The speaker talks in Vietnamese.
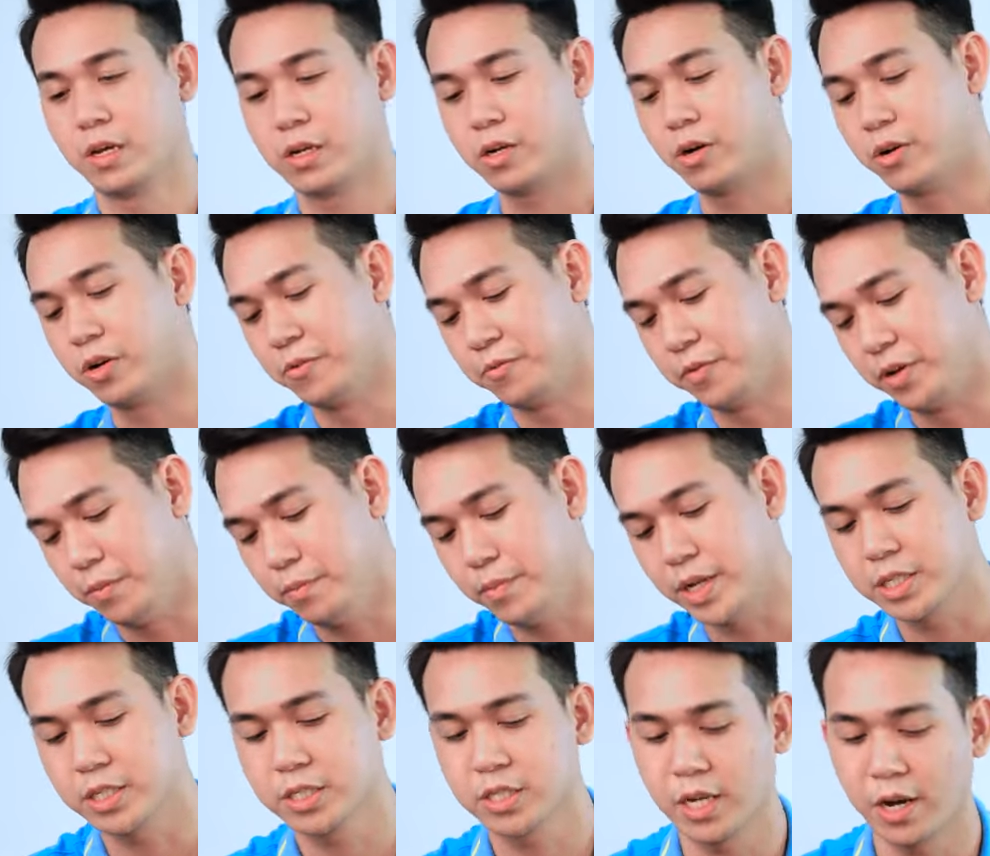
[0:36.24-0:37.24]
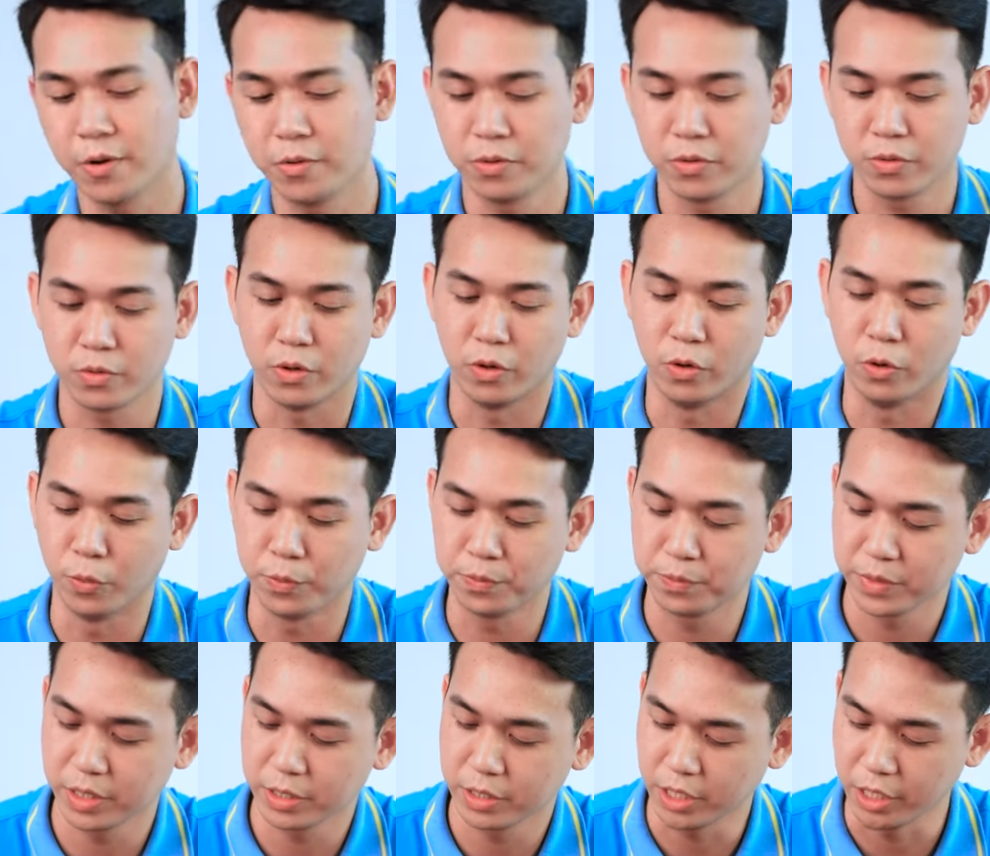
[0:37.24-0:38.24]
còn ở phía mặt sau của hộp
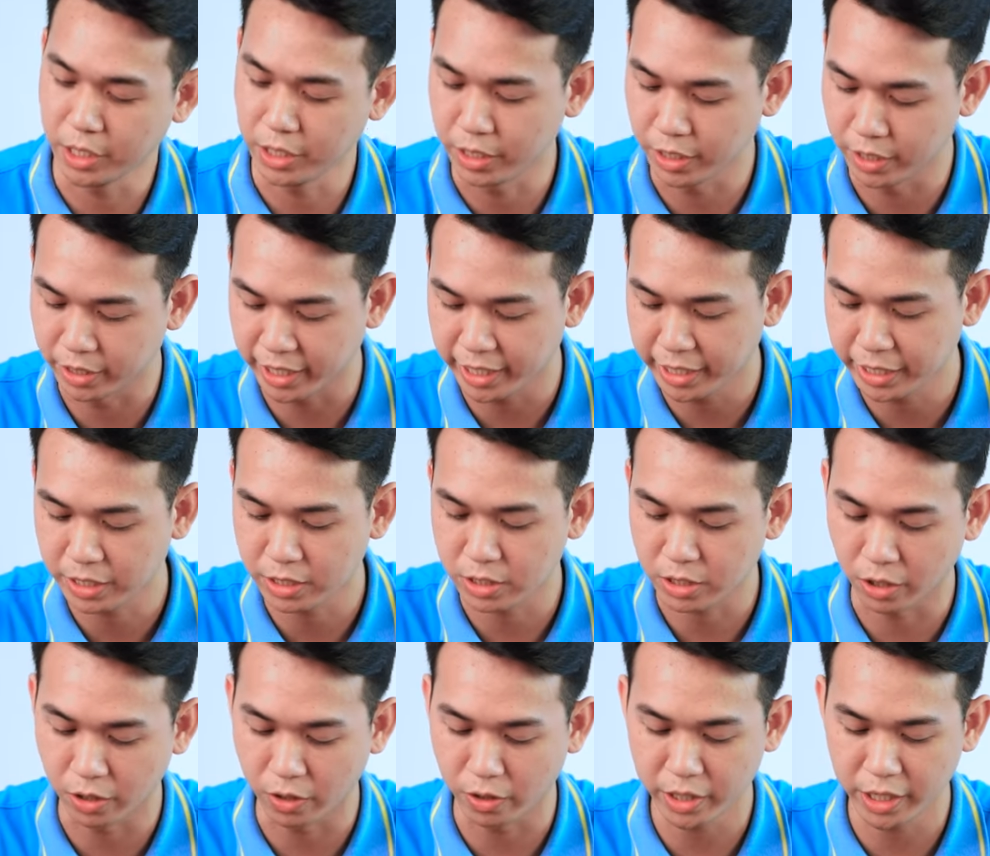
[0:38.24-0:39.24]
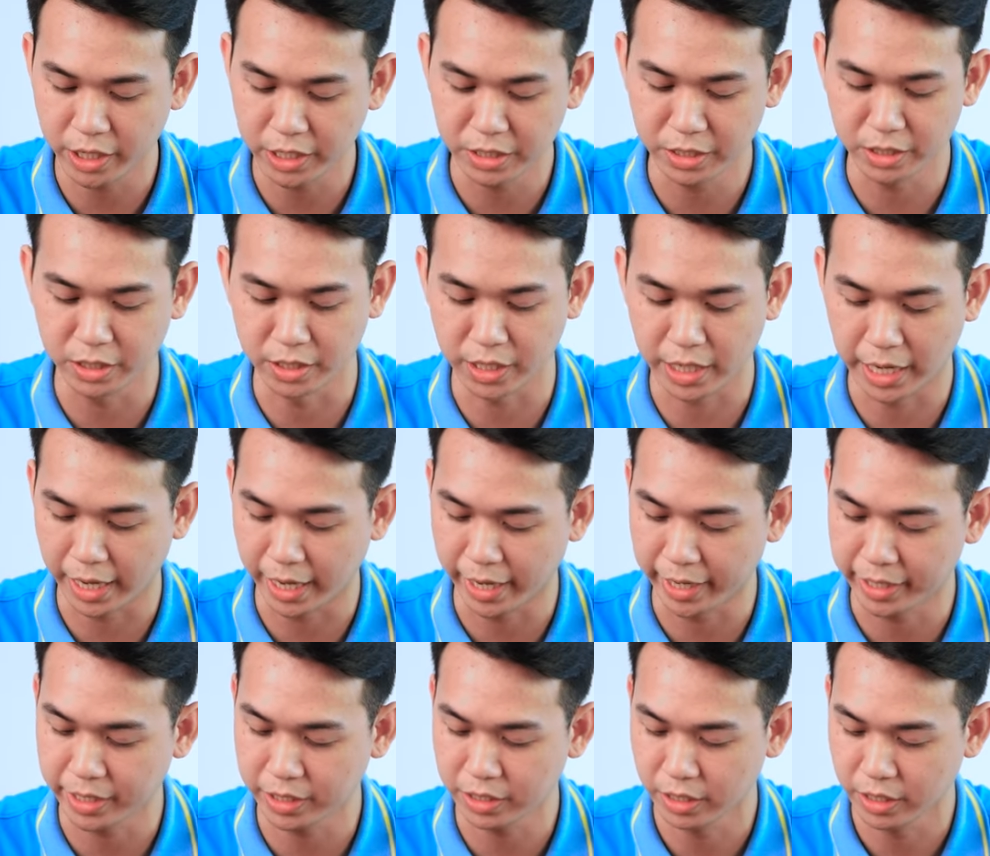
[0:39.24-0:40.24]
thì ở đây có in những
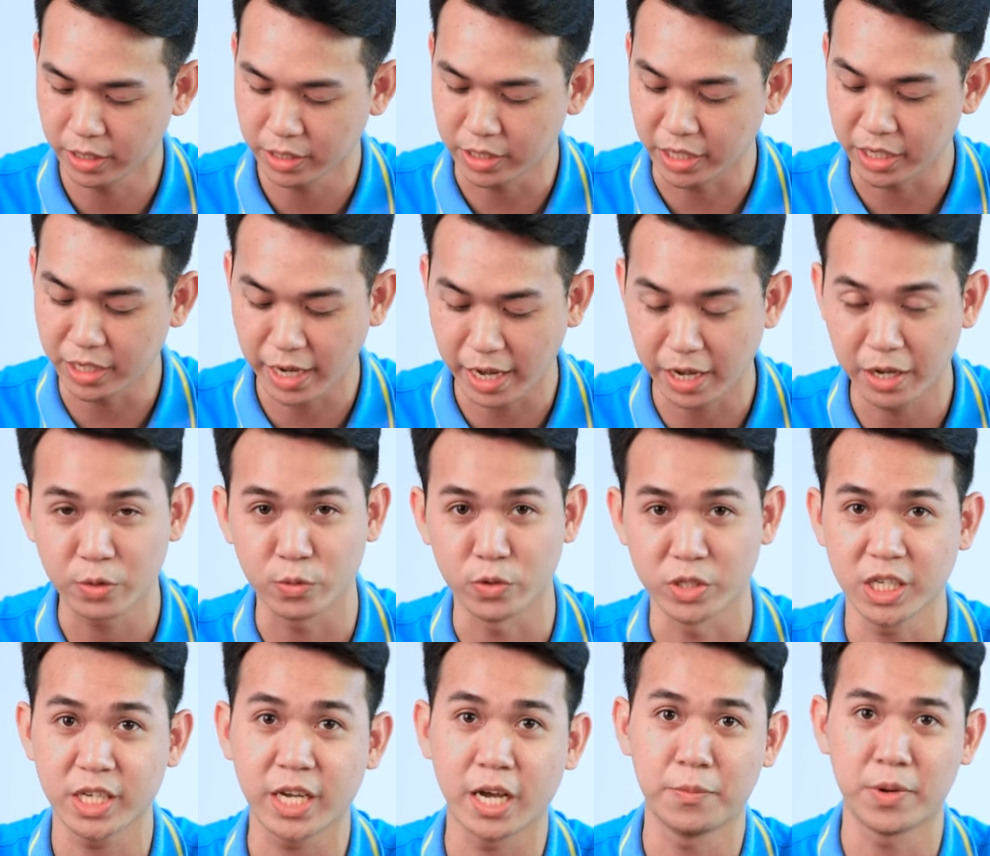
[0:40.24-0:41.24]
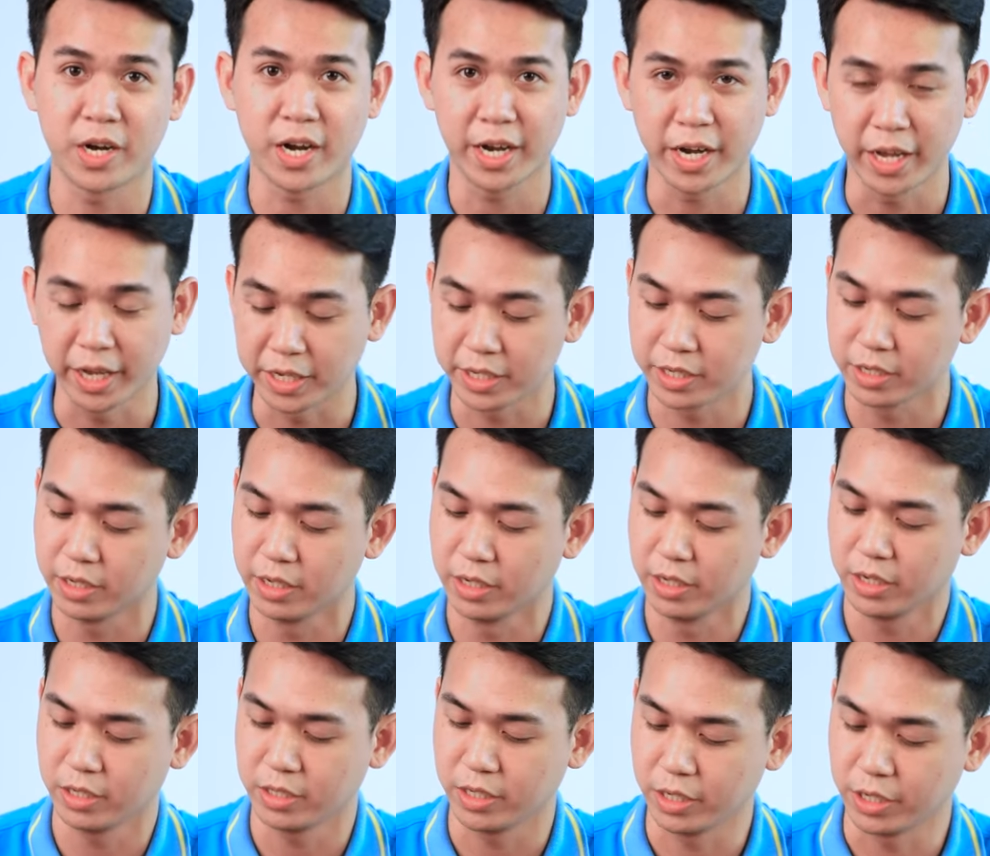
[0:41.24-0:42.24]
cái tính năng của chiếc camera này
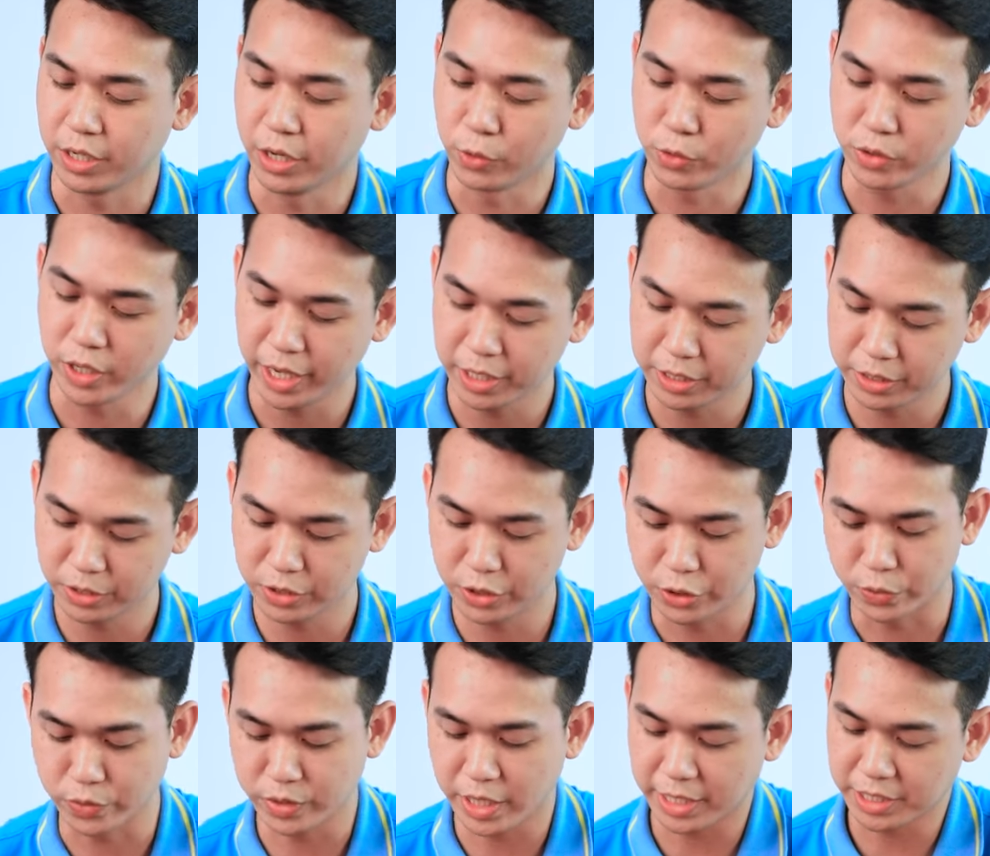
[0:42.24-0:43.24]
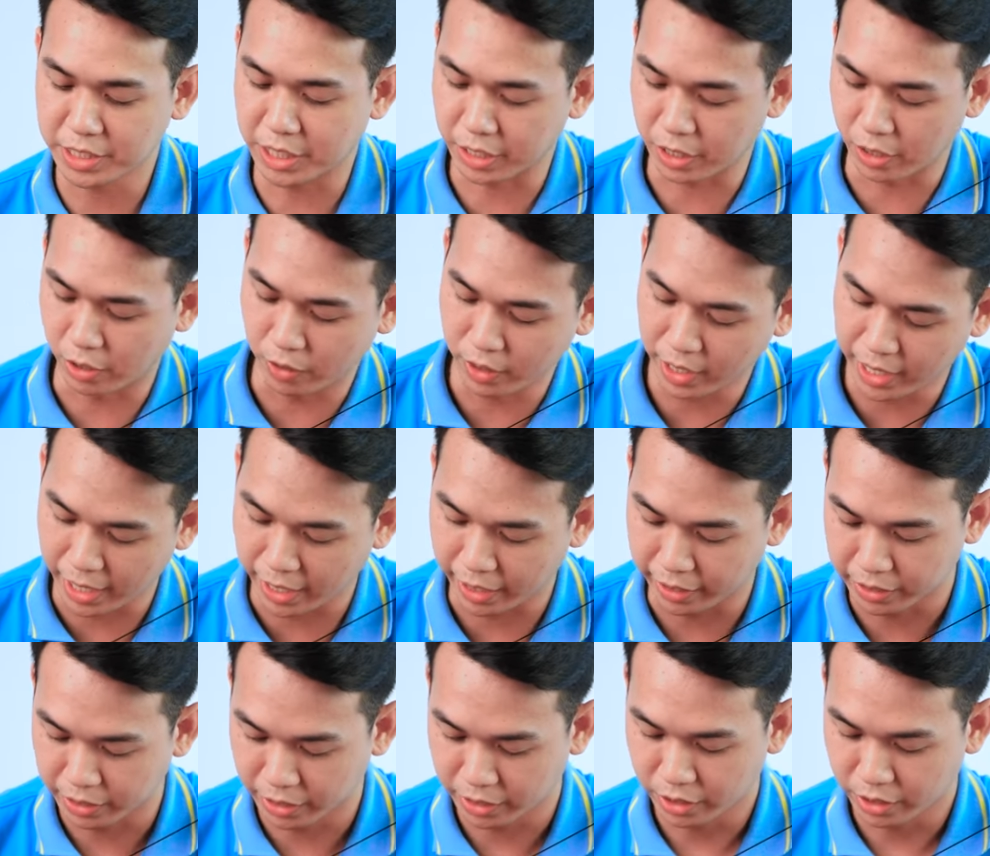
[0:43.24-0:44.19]
thì đầu tiên chúng ta sẽ có là